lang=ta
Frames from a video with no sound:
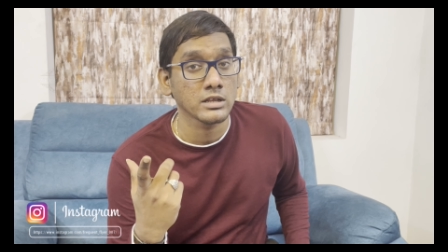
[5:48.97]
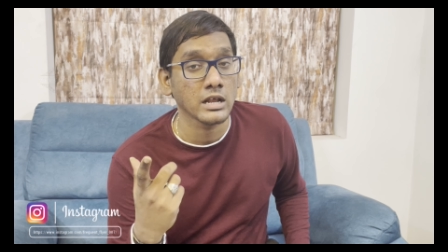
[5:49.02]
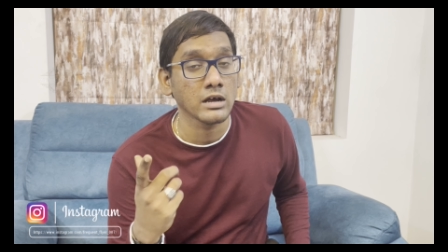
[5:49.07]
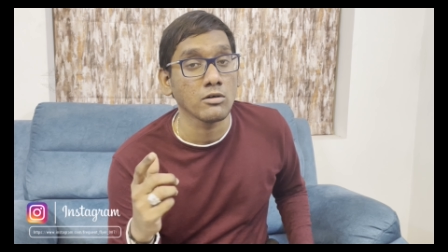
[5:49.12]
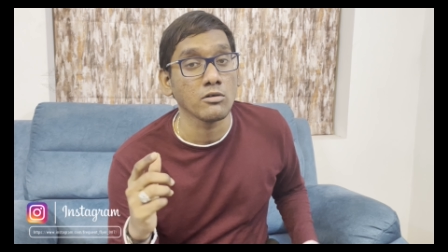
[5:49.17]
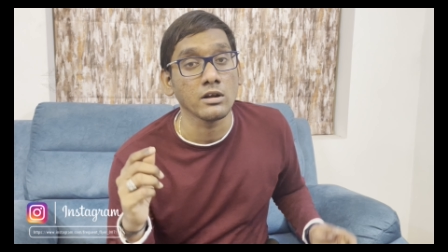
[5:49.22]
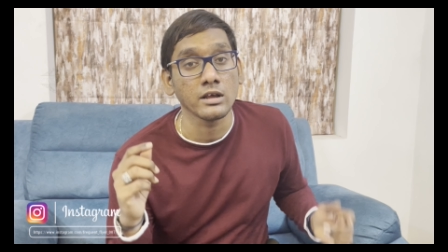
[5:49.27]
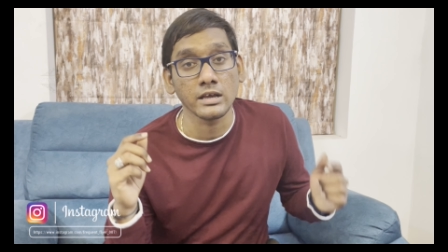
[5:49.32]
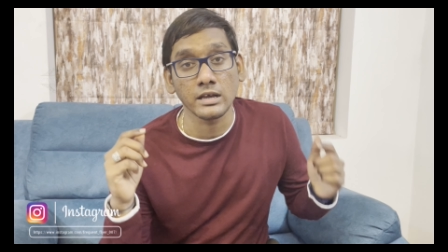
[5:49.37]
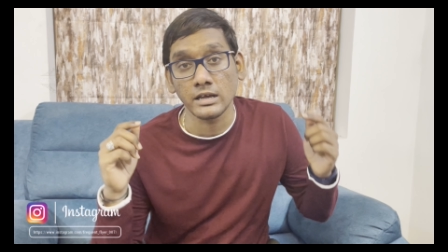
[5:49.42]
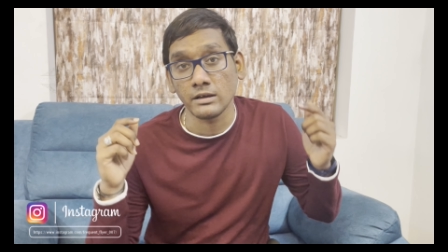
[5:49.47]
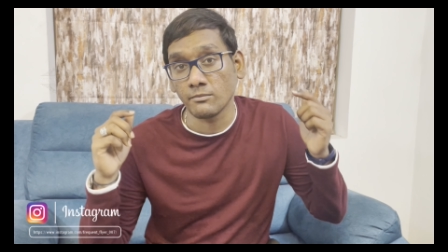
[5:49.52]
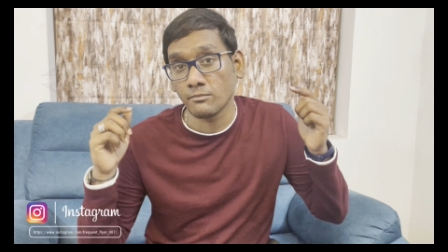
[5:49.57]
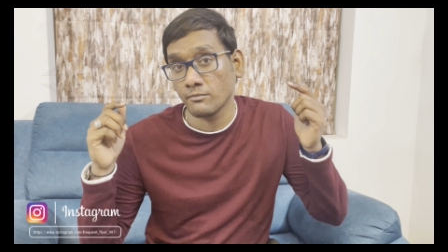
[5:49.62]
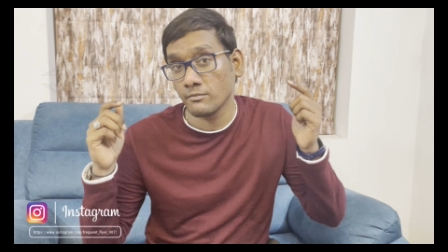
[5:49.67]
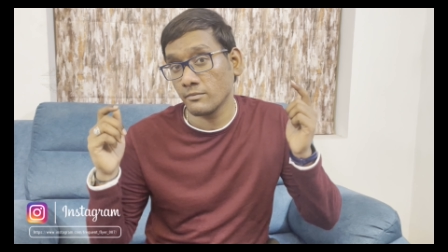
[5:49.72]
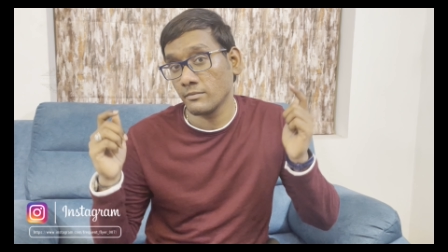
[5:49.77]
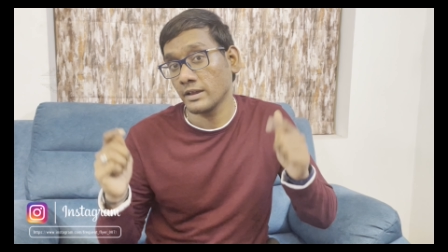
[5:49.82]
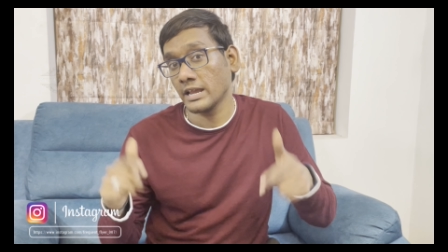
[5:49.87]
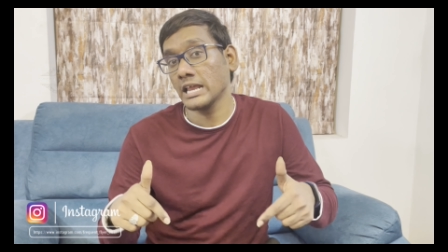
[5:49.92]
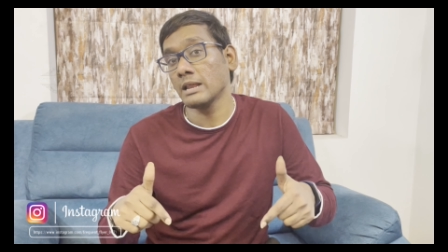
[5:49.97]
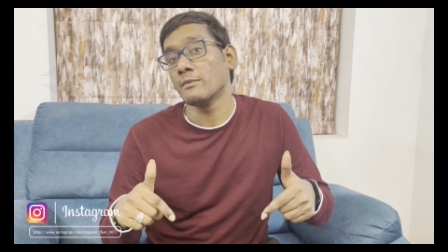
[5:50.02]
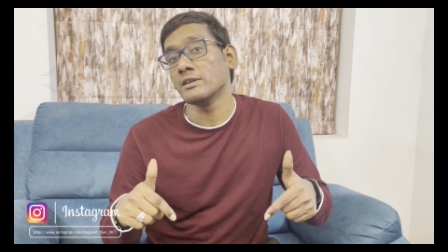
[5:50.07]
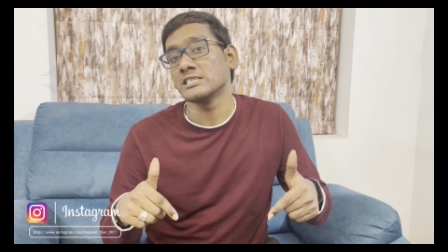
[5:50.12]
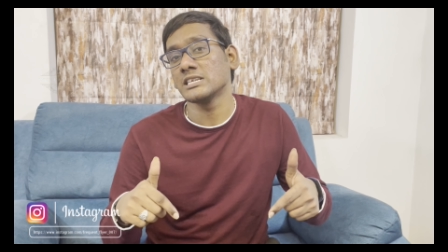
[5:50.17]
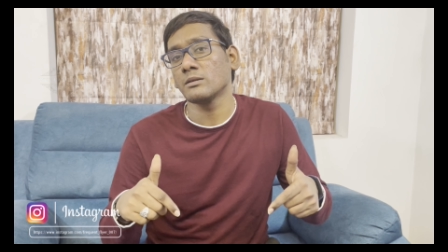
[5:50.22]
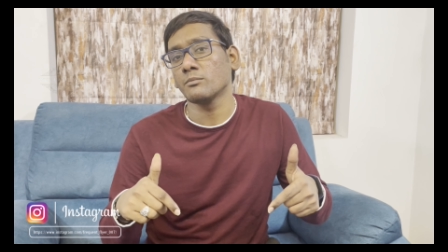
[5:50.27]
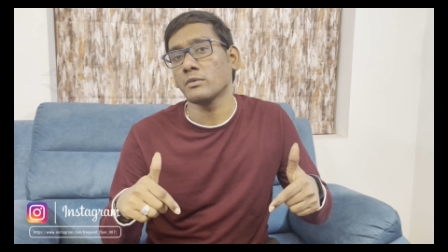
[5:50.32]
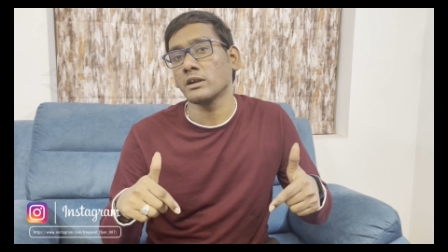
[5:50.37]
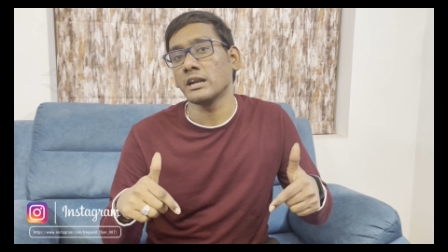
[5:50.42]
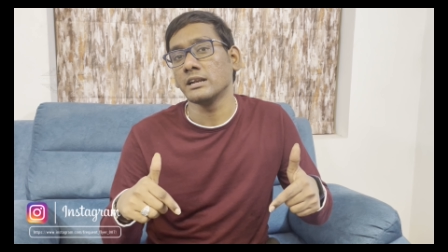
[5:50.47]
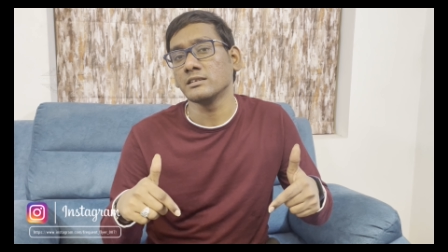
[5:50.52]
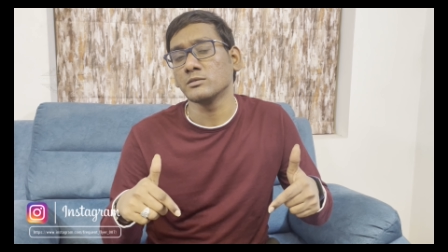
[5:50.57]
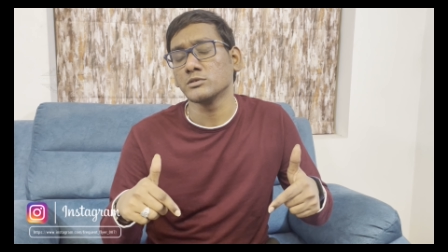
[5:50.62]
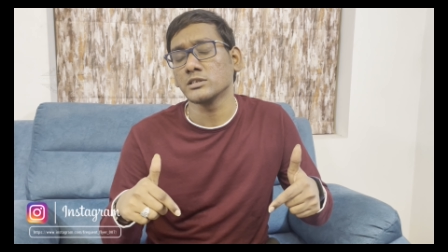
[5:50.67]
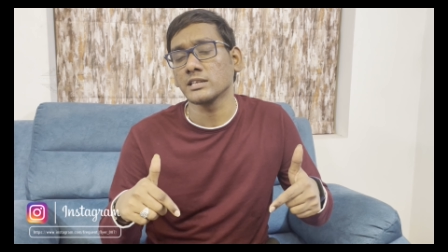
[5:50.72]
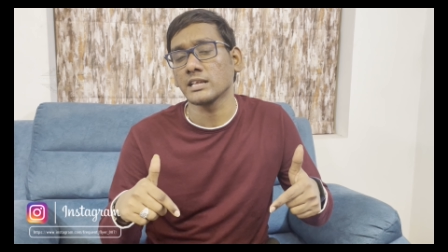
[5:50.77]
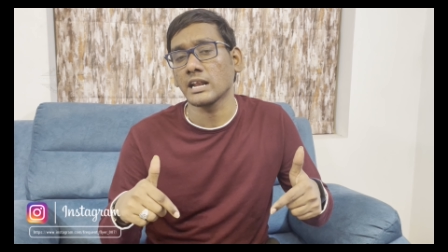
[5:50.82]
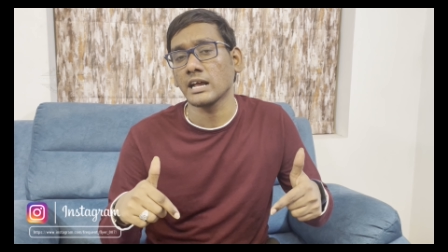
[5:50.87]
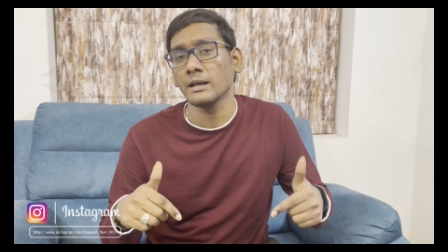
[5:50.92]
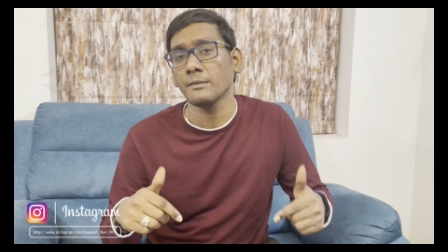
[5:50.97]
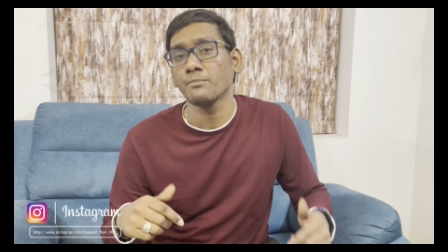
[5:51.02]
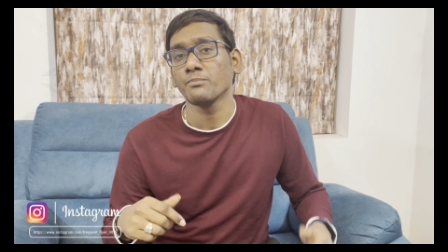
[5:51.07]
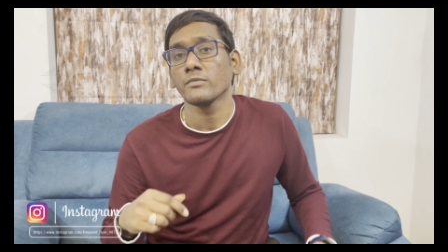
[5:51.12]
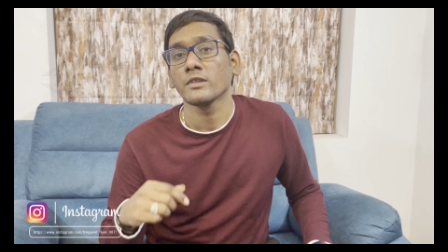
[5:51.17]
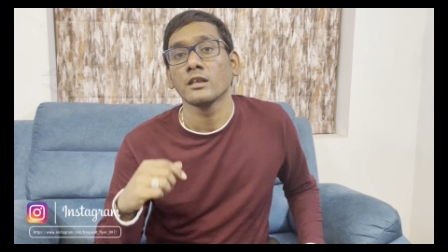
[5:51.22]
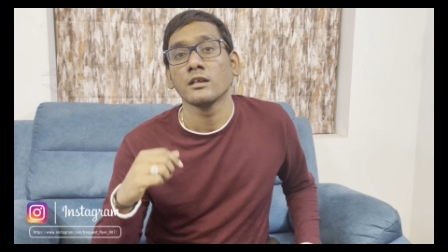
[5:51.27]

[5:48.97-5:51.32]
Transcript: வந்து நான் உங்களுக்கு கீழே மென்ஷன் பண்ண டிஸ்கிரிப்ஷன் தரேன்